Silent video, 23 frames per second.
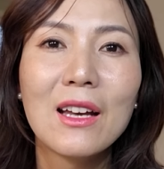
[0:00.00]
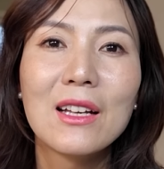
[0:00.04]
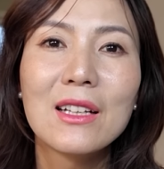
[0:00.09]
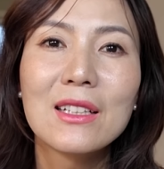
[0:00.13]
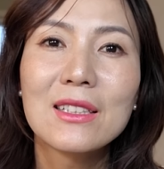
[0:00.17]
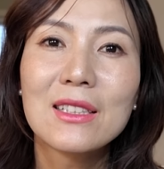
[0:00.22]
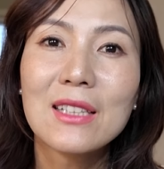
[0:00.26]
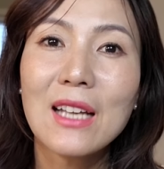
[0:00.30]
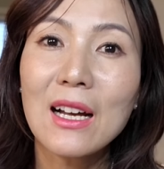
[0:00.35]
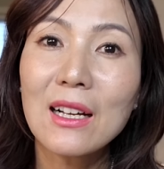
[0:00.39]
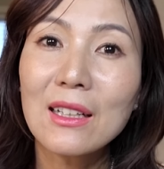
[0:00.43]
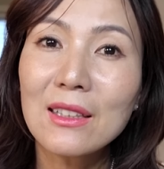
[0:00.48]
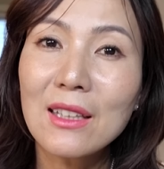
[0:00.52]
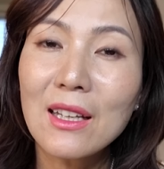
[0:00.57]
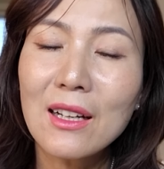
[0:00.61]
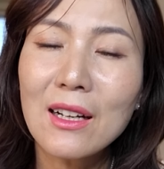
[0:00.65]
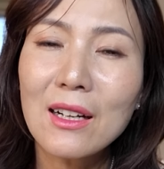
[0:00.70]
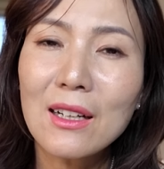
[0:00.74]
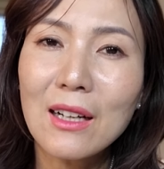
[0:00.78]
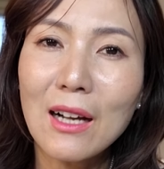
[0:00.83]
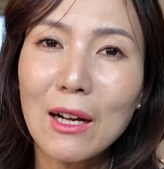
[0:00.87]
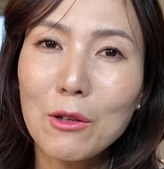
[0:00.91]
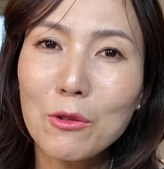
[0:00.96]

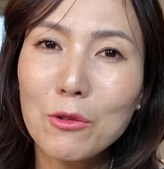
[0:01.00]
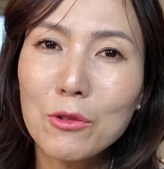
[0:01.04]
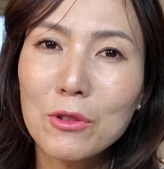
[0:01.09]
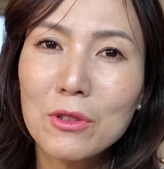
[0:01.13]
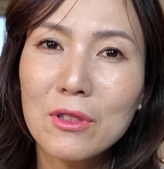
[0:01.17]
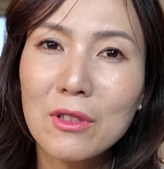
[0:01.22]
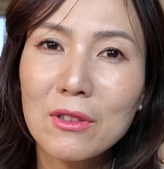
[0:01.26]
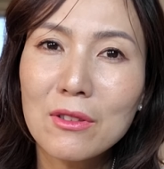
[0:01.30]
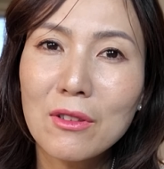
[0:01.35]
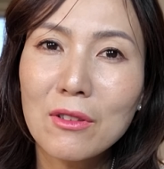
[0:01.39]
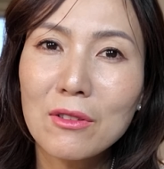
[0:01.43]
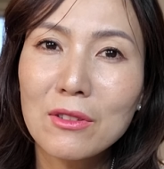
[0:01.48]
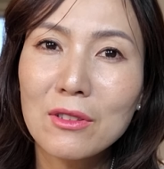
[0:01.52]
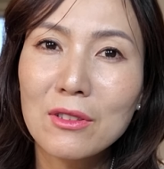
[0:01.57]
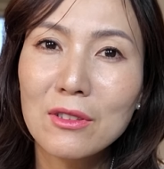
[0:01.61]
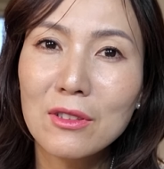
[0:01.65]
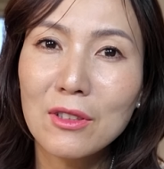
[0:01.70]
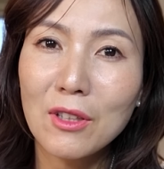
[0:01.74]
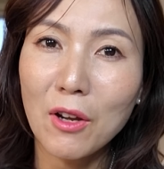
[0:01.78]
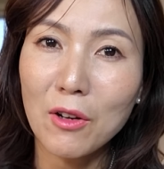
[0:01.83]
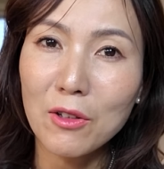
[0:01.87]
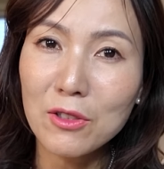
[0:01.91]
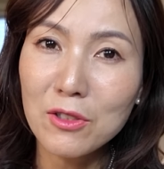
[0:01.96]
상대가 갖고 있었던 그
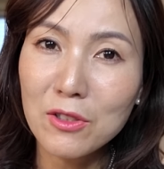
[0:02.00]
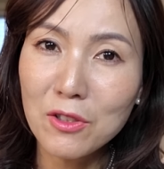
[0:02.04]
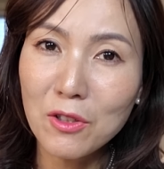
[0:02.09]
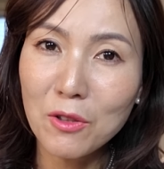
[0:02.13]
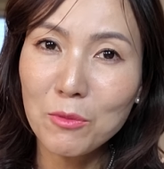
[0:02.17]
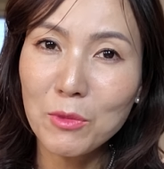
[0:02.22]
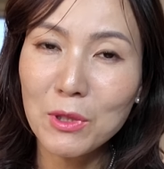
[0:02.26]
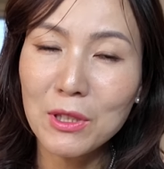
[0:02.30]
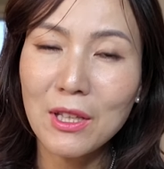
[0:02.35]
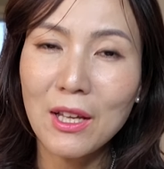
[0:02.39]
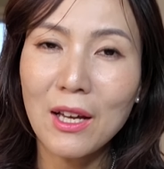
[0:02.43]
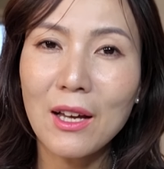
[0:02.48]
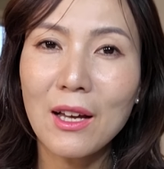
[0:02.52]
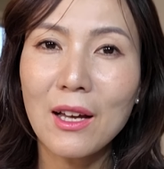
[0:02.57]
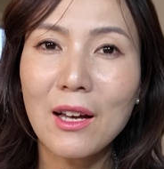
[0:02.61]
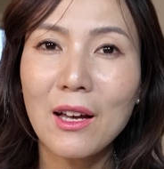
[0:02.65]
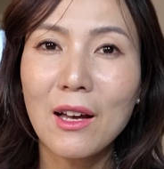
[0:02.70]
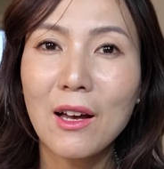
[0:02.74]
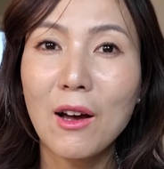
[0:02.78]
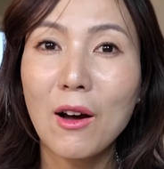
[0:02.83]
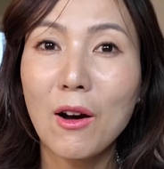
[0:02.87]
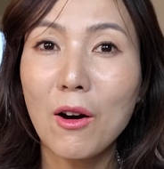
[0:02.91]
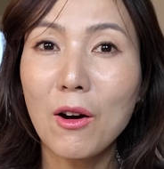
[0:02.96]
결점이나
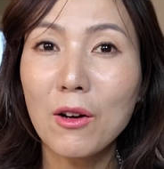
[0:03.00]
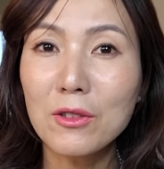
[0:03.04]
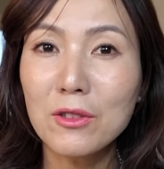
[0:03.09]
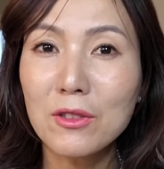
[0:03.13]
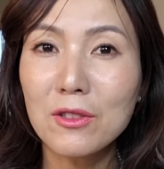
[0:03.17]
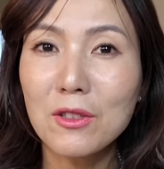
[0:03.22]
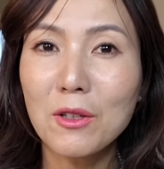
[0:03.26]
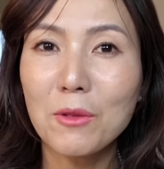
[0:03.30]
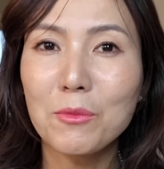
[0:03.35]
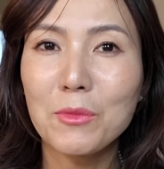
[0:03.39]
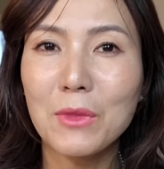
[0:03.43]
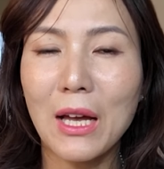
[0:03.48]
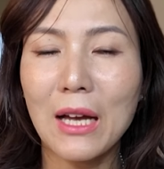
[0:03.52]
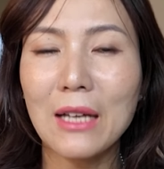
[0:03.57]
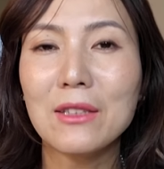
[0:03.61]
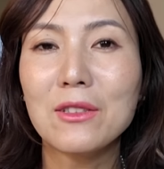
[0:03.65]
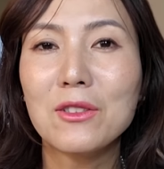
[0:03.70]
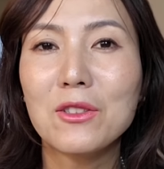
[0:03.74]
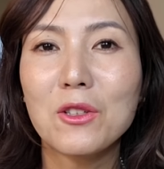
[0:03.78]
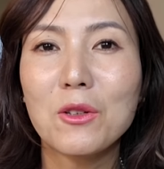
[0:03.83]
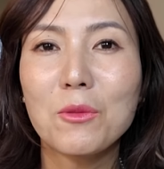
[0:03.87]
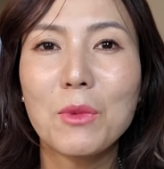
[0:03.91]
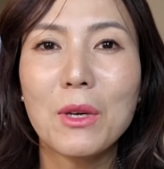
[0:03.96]
허점,
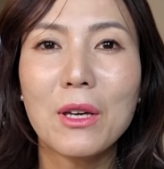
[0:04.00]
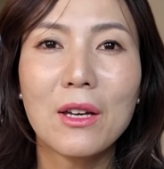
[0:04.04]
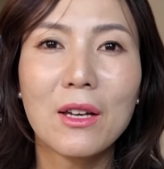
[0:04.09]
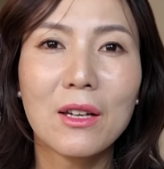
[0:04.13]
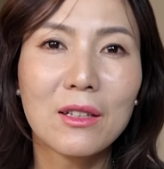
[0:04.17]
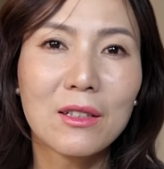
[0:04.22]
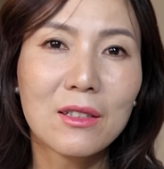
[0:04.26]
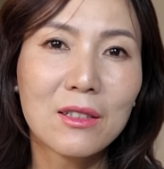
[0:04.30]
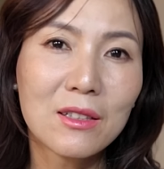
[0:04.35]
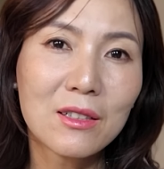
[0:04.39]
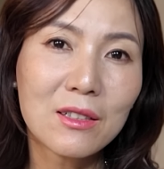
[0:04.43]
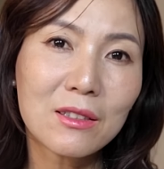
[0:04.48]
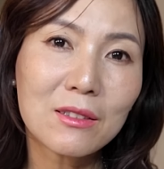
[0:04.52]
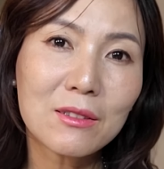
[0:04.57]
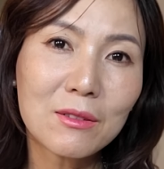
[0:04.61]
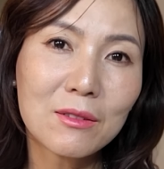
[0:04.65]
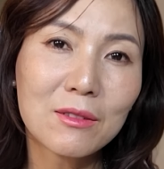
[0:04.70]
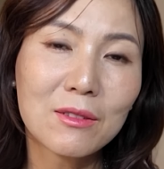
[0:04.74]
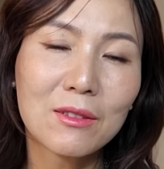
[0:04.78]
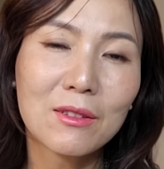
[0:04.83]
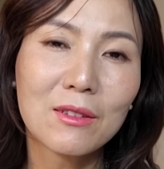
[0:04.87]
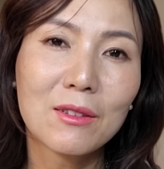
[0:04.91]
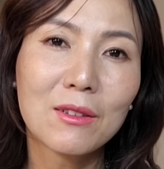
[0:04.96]
단점에
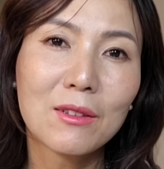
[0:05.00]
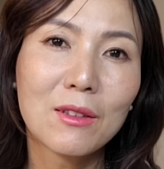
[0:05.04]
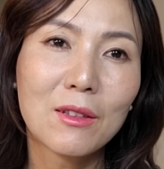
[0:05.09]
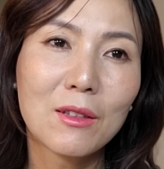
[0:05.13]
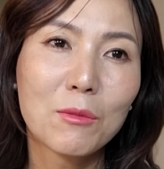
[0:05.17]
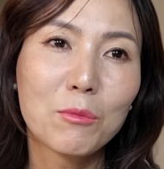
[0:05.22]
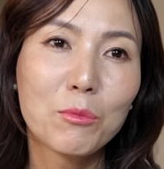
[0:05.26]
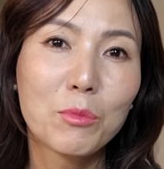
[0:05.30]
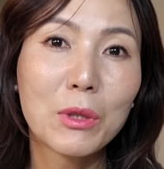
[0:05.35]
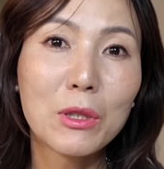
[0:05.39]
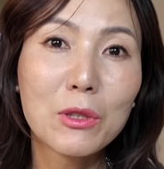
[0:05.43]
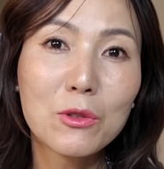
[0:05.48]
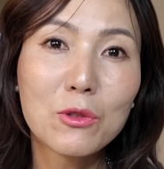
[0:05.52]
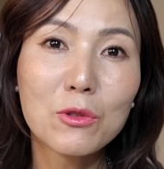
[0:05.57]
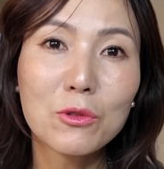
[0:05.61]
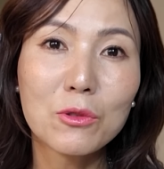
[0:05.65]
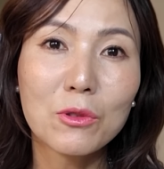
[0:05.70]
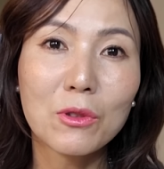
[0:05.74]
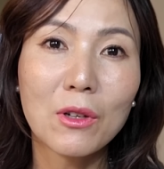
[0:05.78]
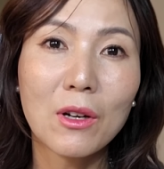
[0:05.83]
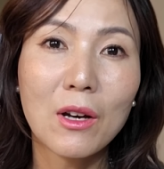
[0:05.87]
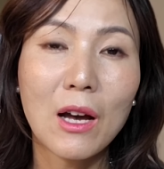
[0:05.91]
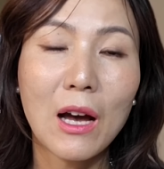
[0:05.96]
큰
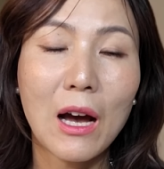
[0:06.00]
비중,